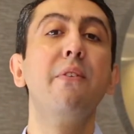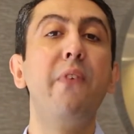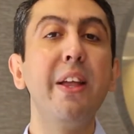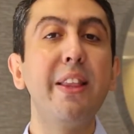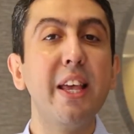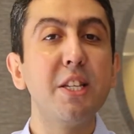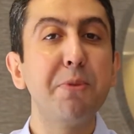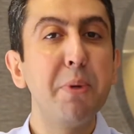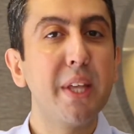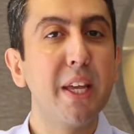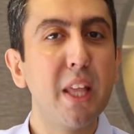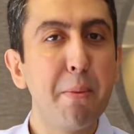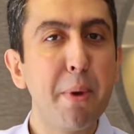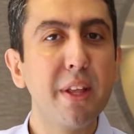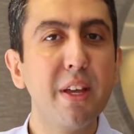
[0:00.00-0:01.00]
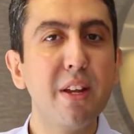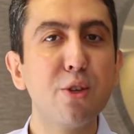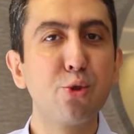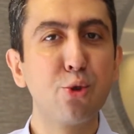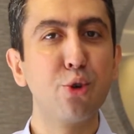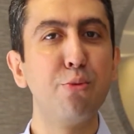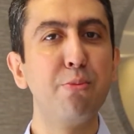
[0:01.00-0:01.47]
Ve tespit
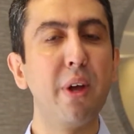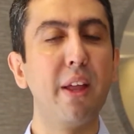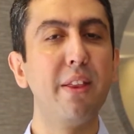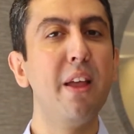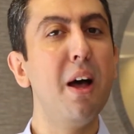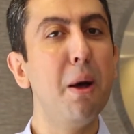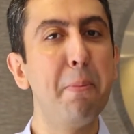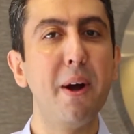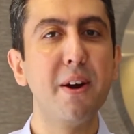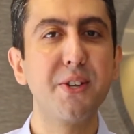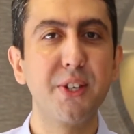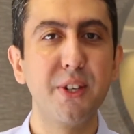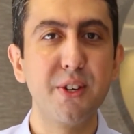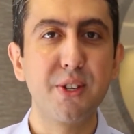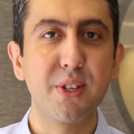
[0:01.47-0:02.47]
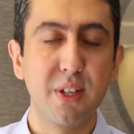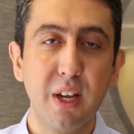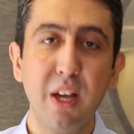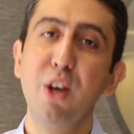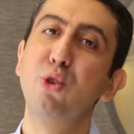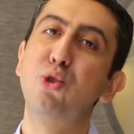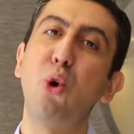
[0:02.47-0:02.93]
edemediğiniz durumda ne yaparsınız?
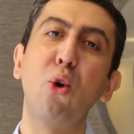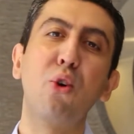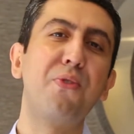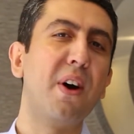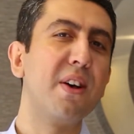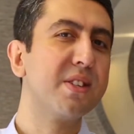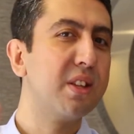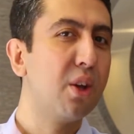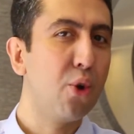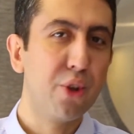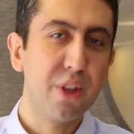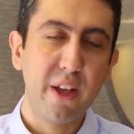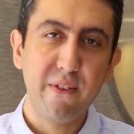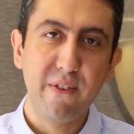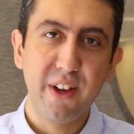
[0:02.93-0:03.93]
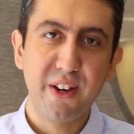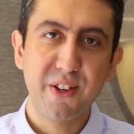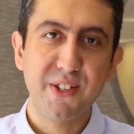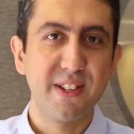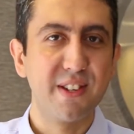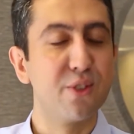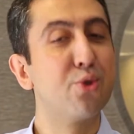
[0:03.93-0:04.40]
Çok fazla ödev
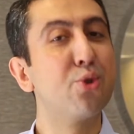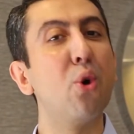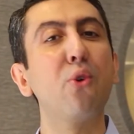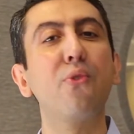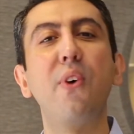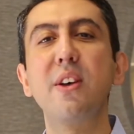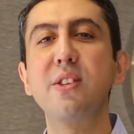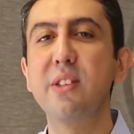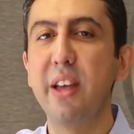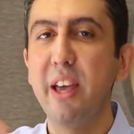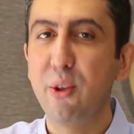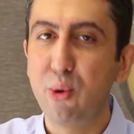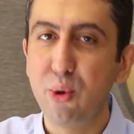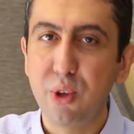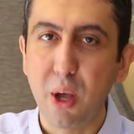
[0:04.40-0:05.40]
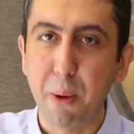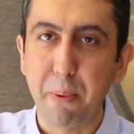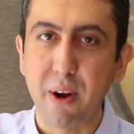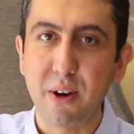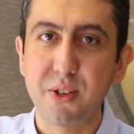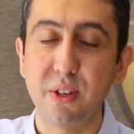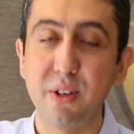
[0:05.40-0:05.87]
verirsiniz, çok fazla etüt
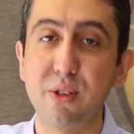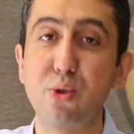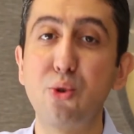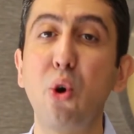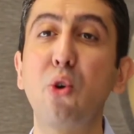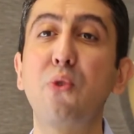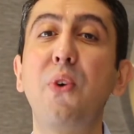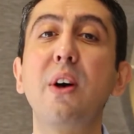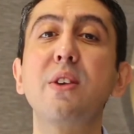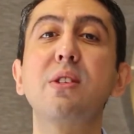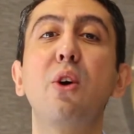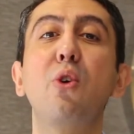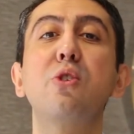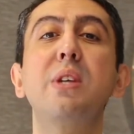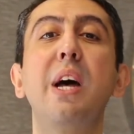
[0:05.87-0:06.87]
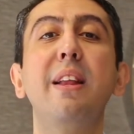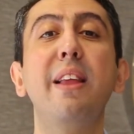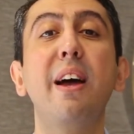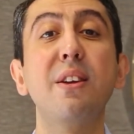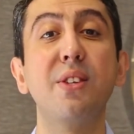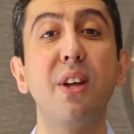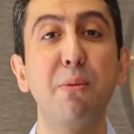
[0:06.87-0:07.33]
yaparsınız, çok fazla özel
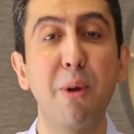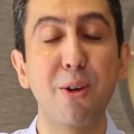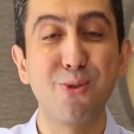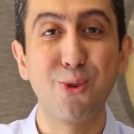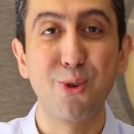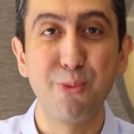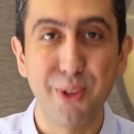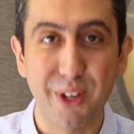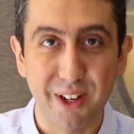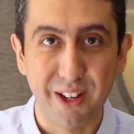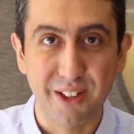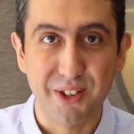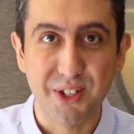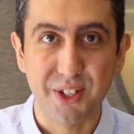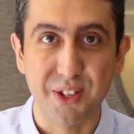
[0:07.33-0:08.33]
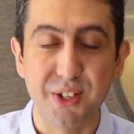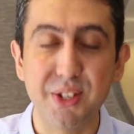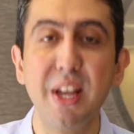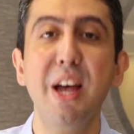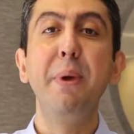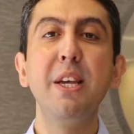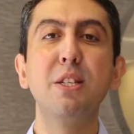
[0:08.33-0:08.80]
ders almak durumunda
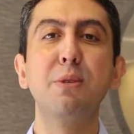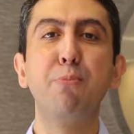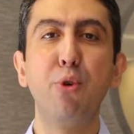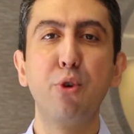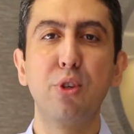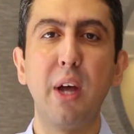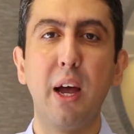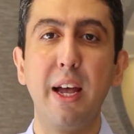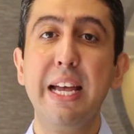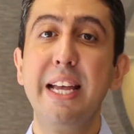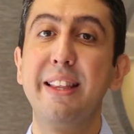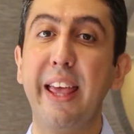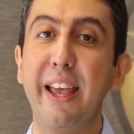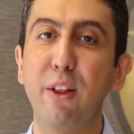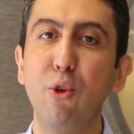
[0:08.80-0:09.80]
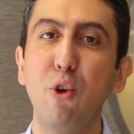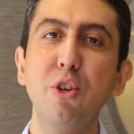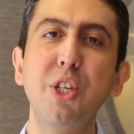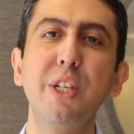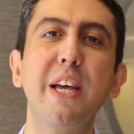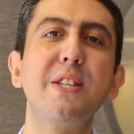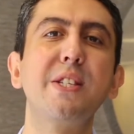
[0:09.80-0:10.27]
kalırsınız. Biz burada
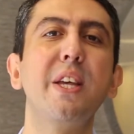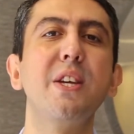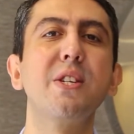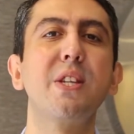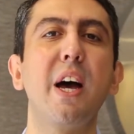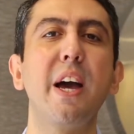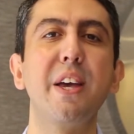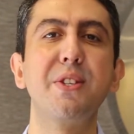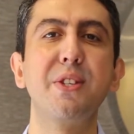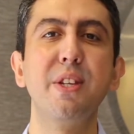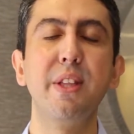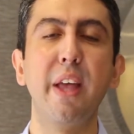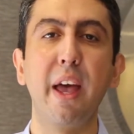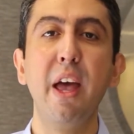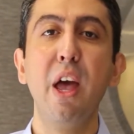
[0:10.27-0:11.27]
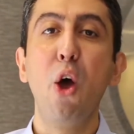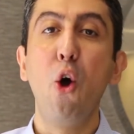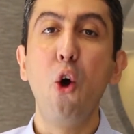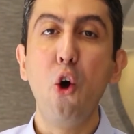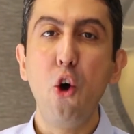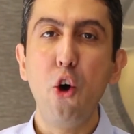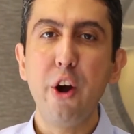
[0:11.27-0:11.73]
teknoloji desteği sayesinde
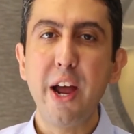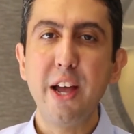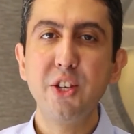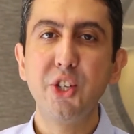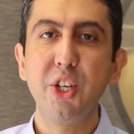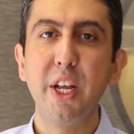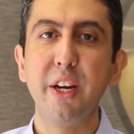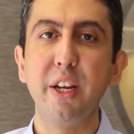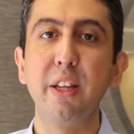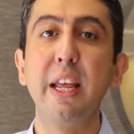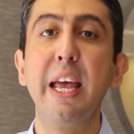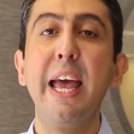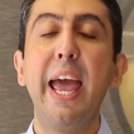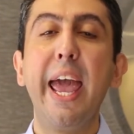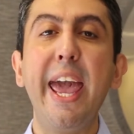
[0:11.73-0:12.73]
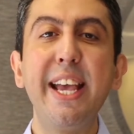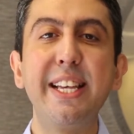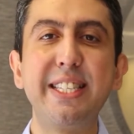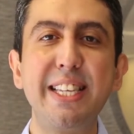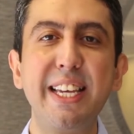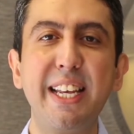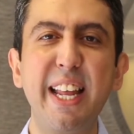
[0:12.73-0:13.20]
öğrencilerin
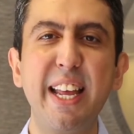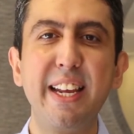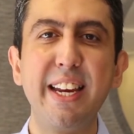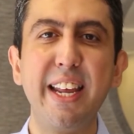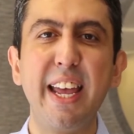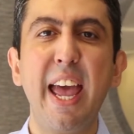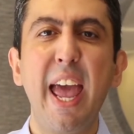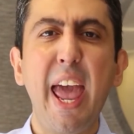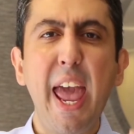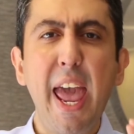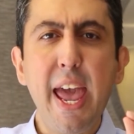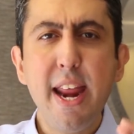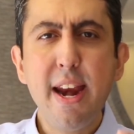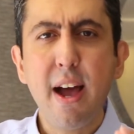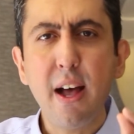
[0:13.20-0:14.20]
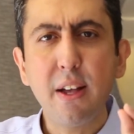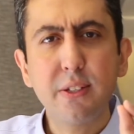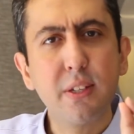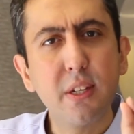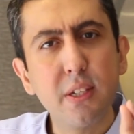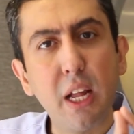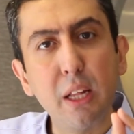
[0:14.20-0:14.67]
eksiklerini en
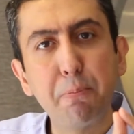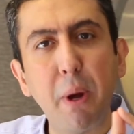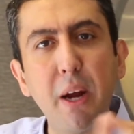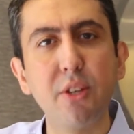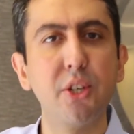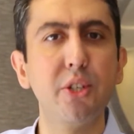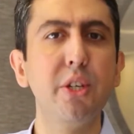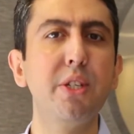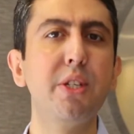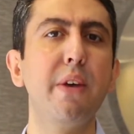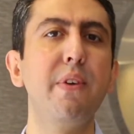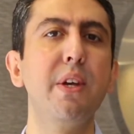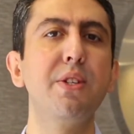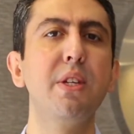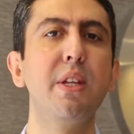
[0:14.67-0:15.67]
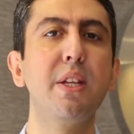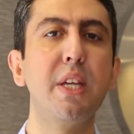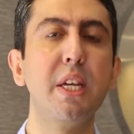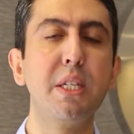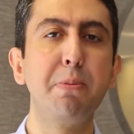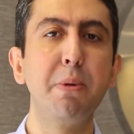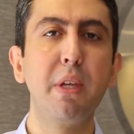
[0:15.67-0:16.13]
hassas alt parçacık seviyesinde
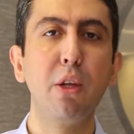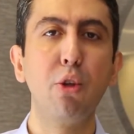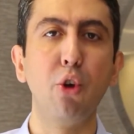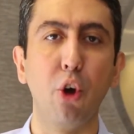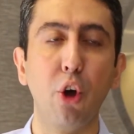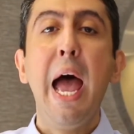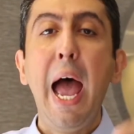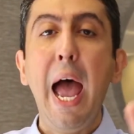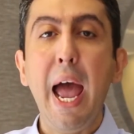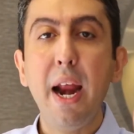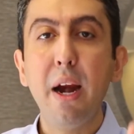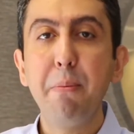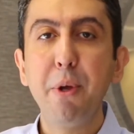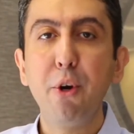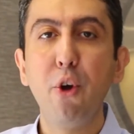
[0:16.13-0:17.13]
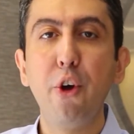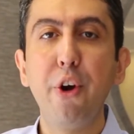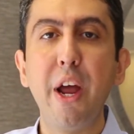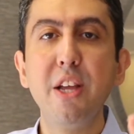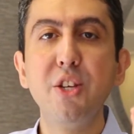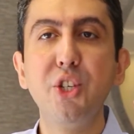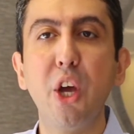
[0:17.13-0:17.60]
tespit ediyor. Her bir
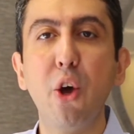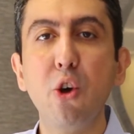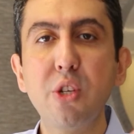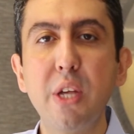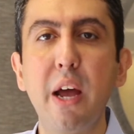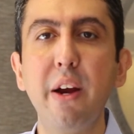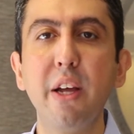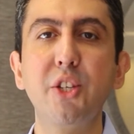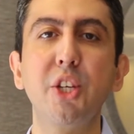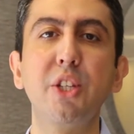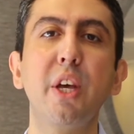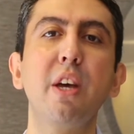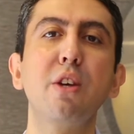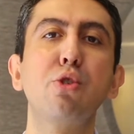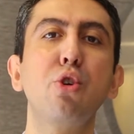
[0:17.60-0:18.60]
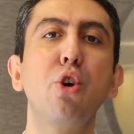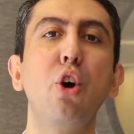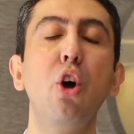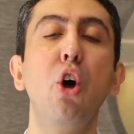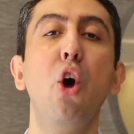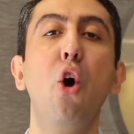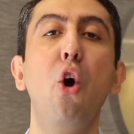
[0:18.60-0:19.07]
öğrenciye özel reçete
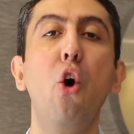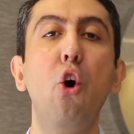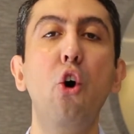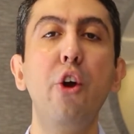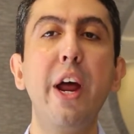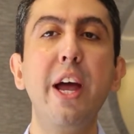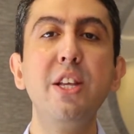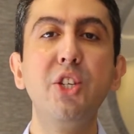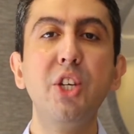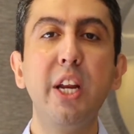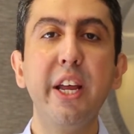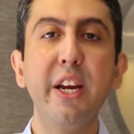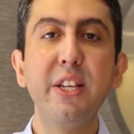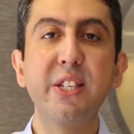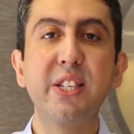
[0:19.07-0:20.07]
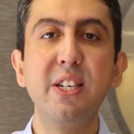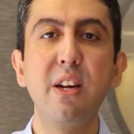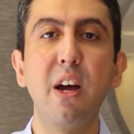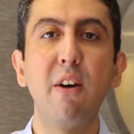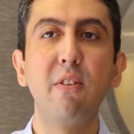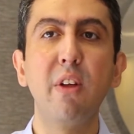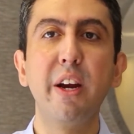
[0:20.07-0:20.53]
yazıyor. Öğrencileri
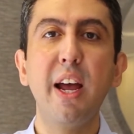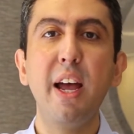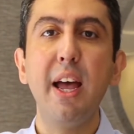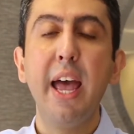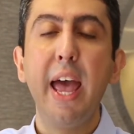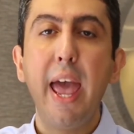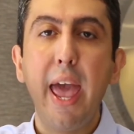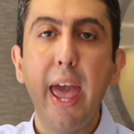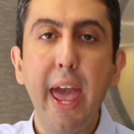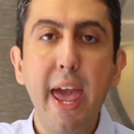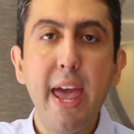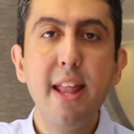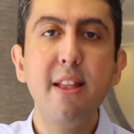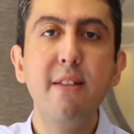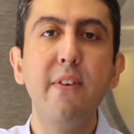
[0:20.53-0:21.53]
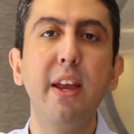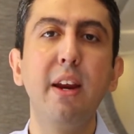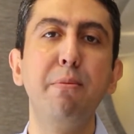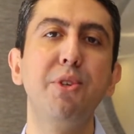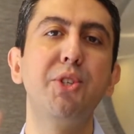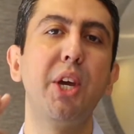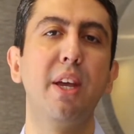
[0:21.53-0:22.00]
sınavlara en
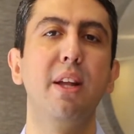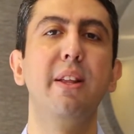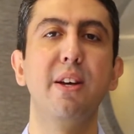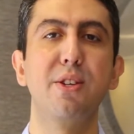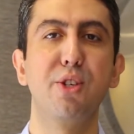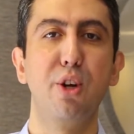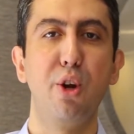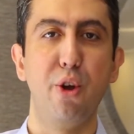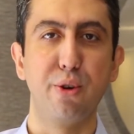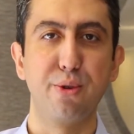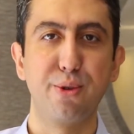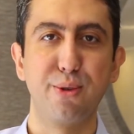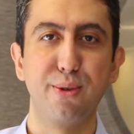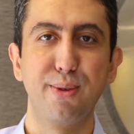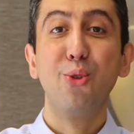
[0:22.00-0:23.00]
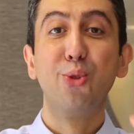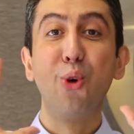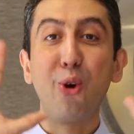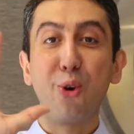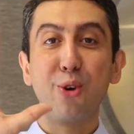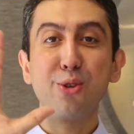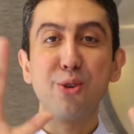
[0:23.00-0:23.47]
verimli şekilde hazırlıyoruz.
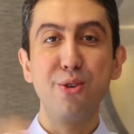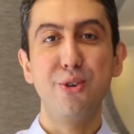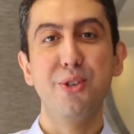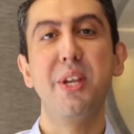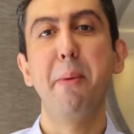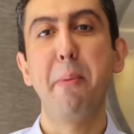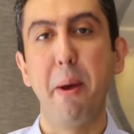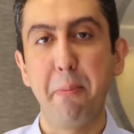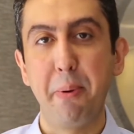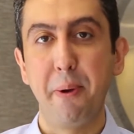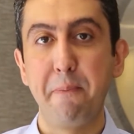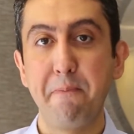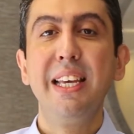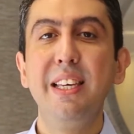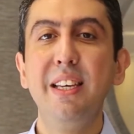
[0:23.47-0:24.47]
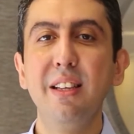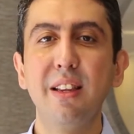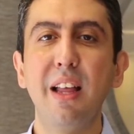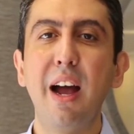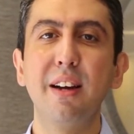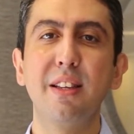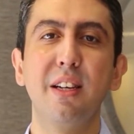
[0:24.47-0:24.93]
Dokuzuncu sebep
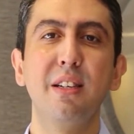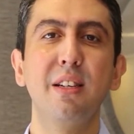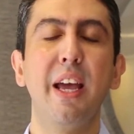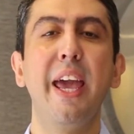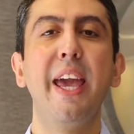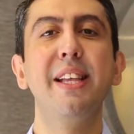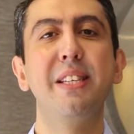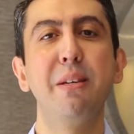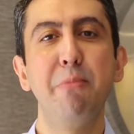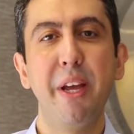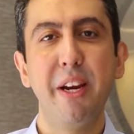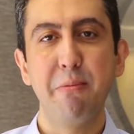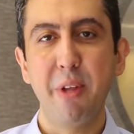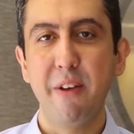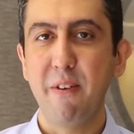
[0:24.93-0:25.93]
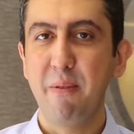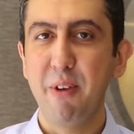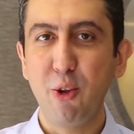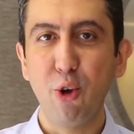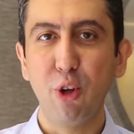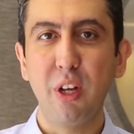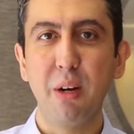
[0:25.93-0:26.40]
Yıllardır eğitimlerimde ve
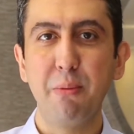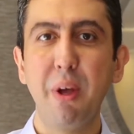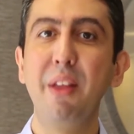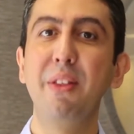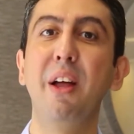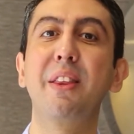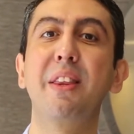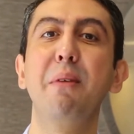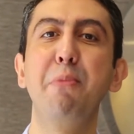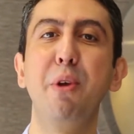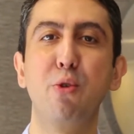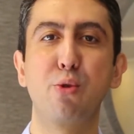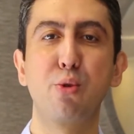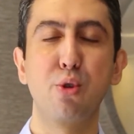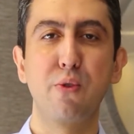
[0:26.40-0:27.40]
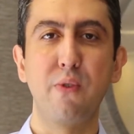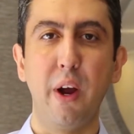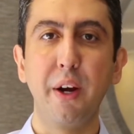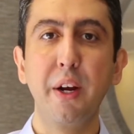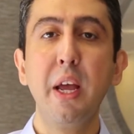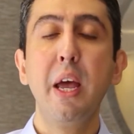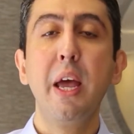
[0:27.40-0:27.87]
videolarımda anlattığım bir husus
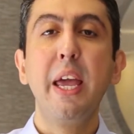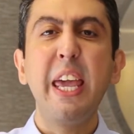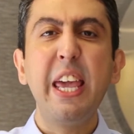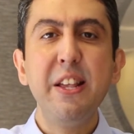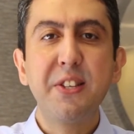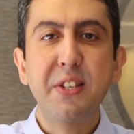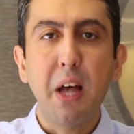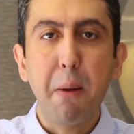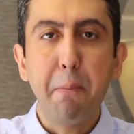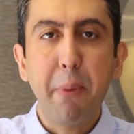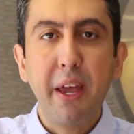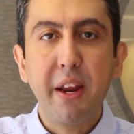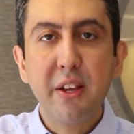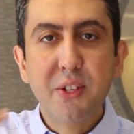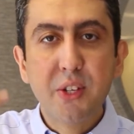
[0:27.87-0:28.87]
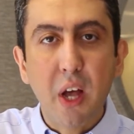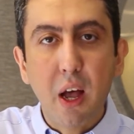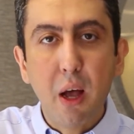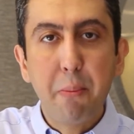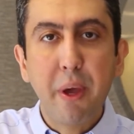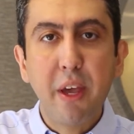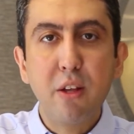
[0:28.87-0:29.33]
var. İnsan beyni
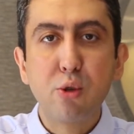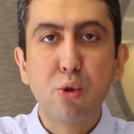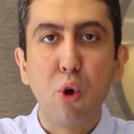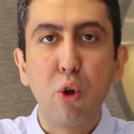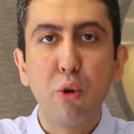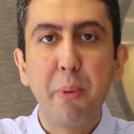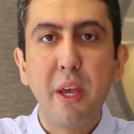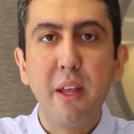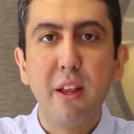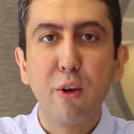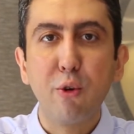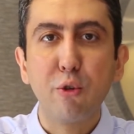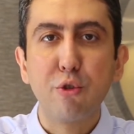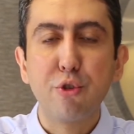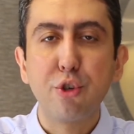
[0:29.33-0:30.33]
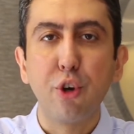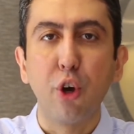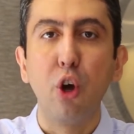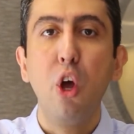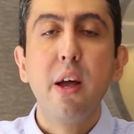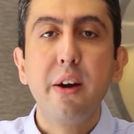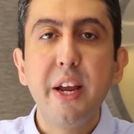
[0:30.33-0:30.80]
sağ beyin sol beyinden oluşuyor.